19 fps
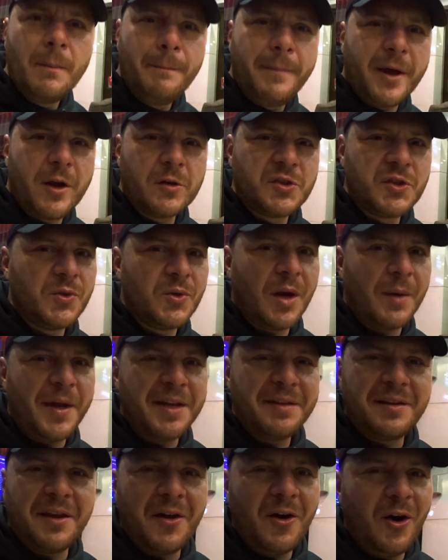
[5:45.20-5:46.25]
però
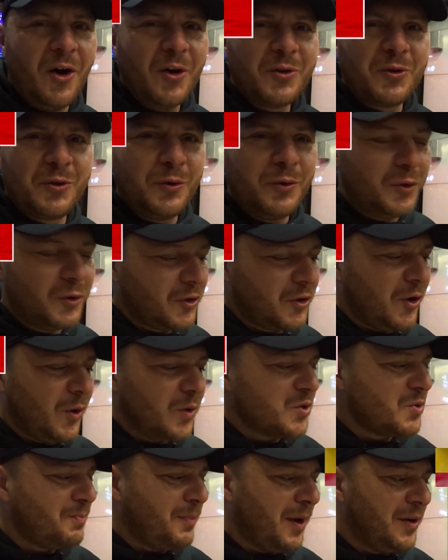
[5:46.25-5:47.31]
sicuramente o turco
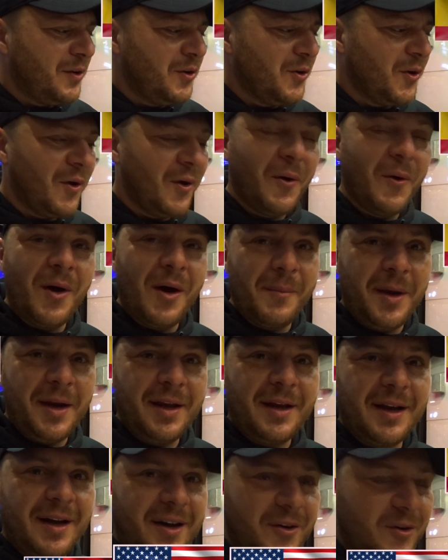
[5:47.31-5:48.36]
o spagnolo o
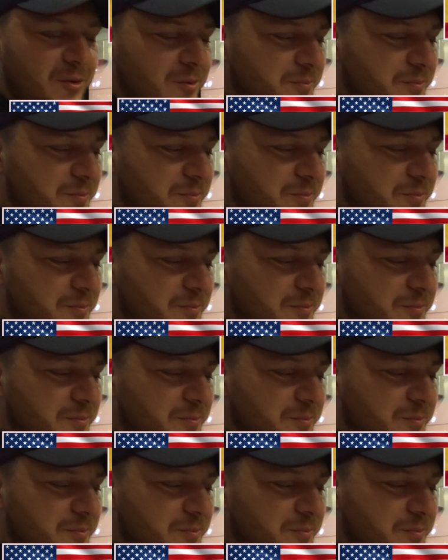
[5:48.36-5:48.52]
americano